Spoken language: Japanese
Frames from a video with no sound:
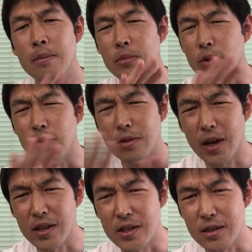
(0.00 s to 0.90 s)

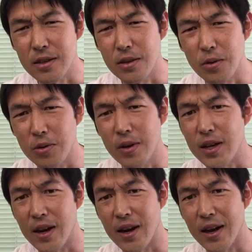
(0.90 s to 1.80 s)
難しいことはい
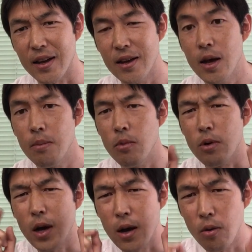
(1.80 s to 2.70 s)
らないもう
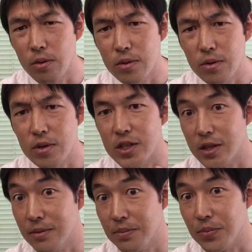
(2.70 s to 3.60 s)
本当に
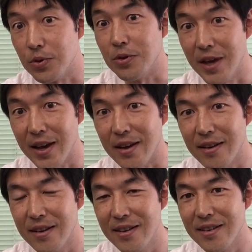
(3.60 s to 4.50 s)
シンプルで
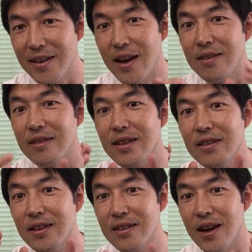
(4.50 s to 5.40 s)
簡
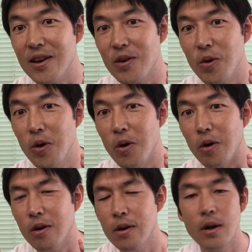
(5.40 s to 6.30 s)
単な単語
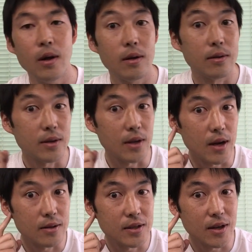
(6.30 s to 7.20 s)
をた
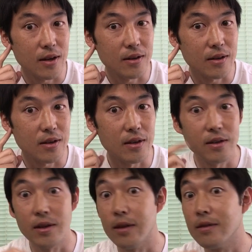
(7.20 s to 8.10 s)
くさん聞い
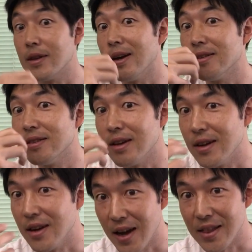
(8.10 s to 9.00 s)
てたくさん
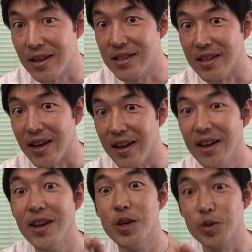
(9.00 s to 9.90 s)
話して
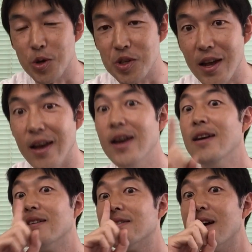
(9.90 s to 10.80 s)
そして
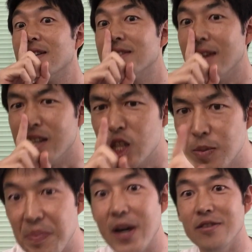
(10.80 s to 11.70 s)
たくさん失
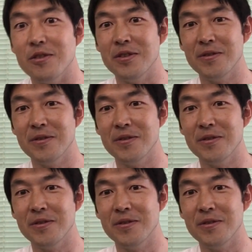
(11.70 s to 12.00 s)
敗する